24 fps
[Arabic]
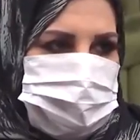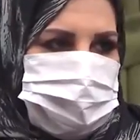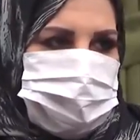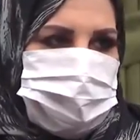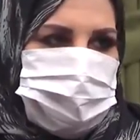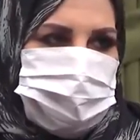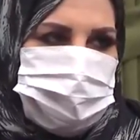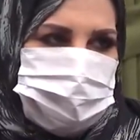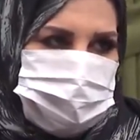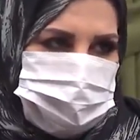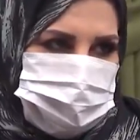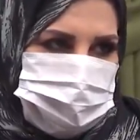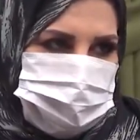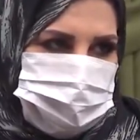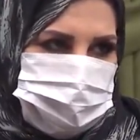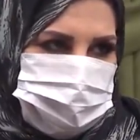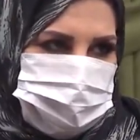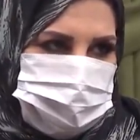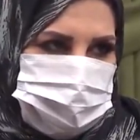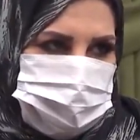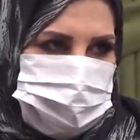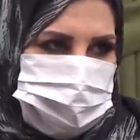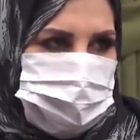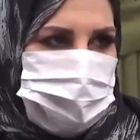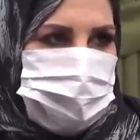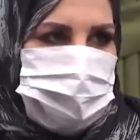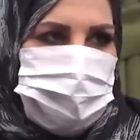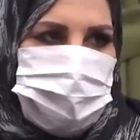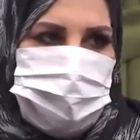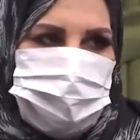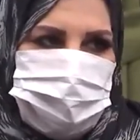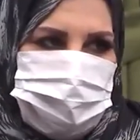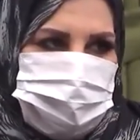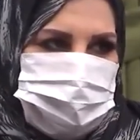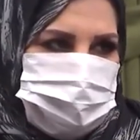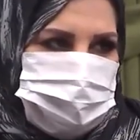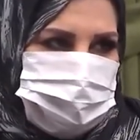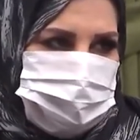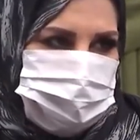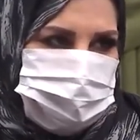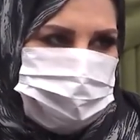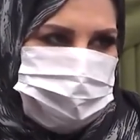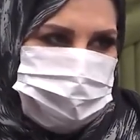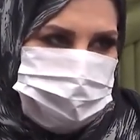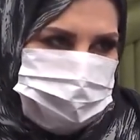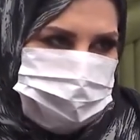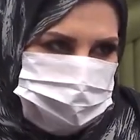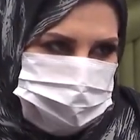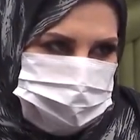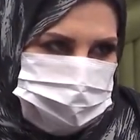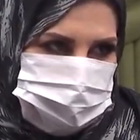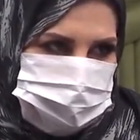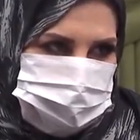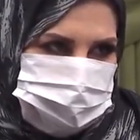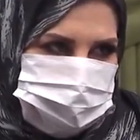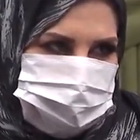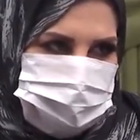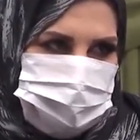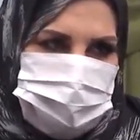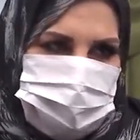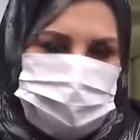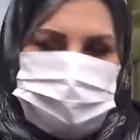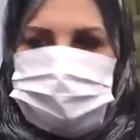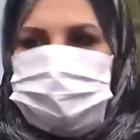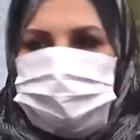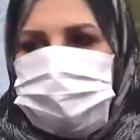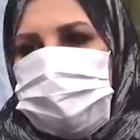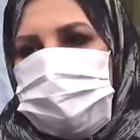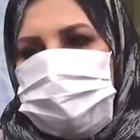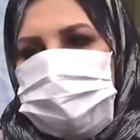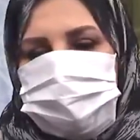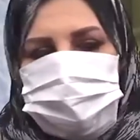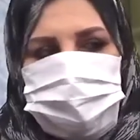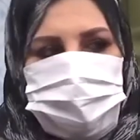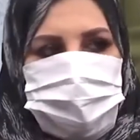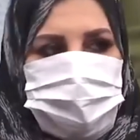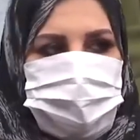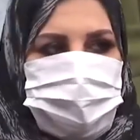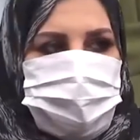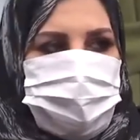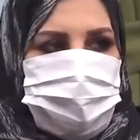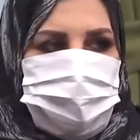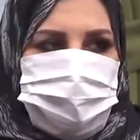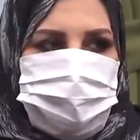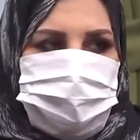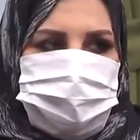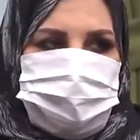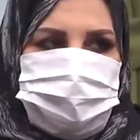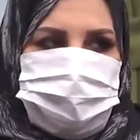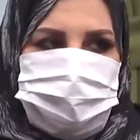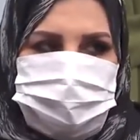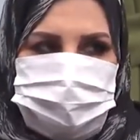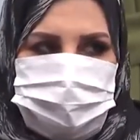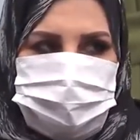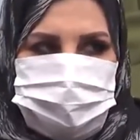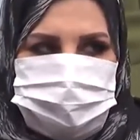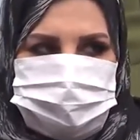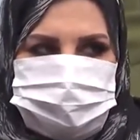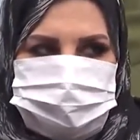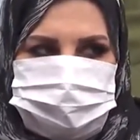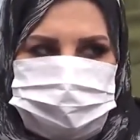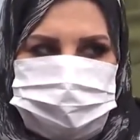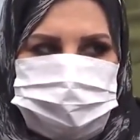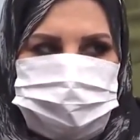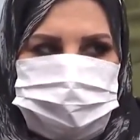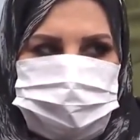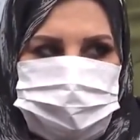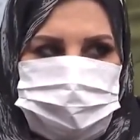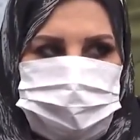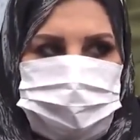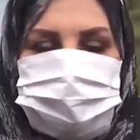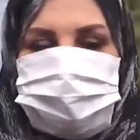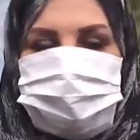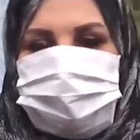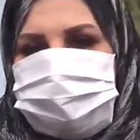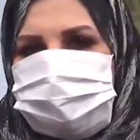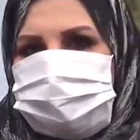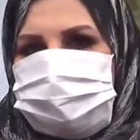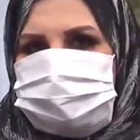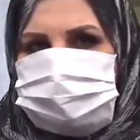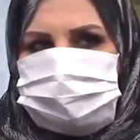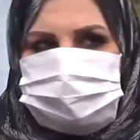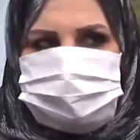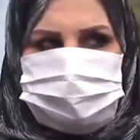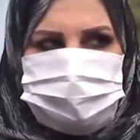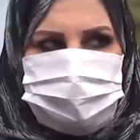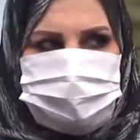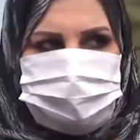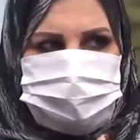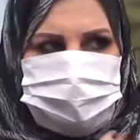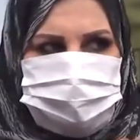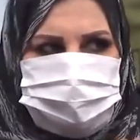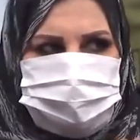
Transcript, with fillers: طيب احنا راهو اليوم الحق الحق رانا عطلنا المفروض طلعنا